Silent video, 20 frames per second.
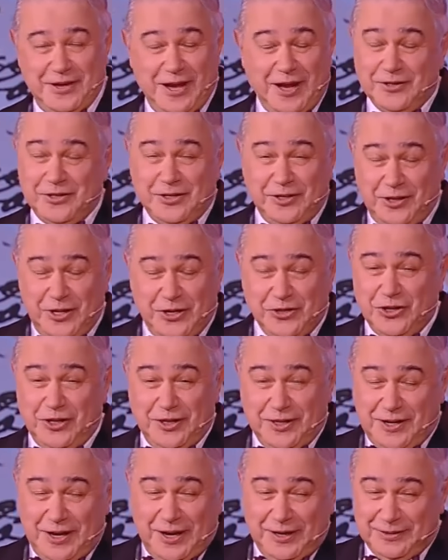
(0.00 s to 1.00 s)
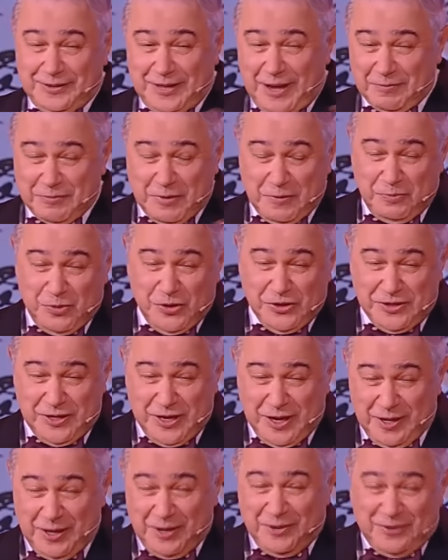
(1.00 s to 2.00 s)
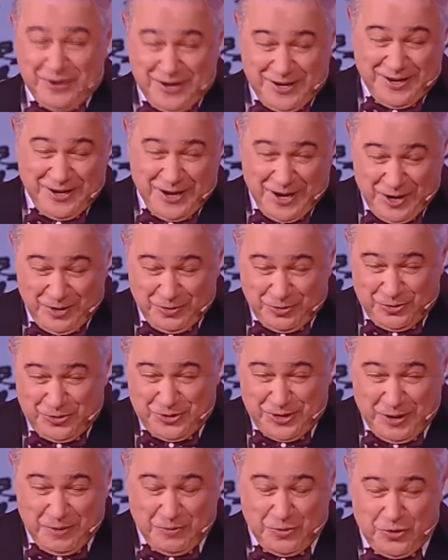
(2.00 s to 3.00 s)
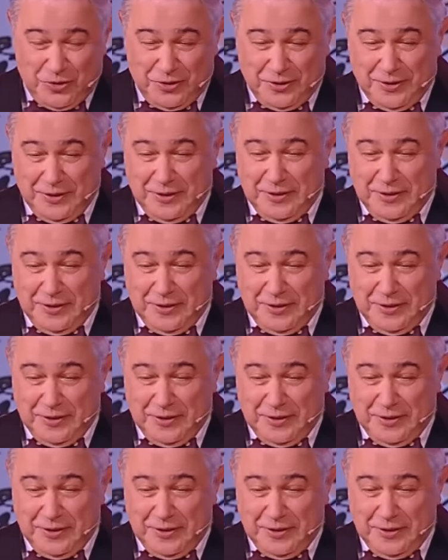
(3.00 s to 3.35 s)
Я слышал, когда мы беседовали на эту тему.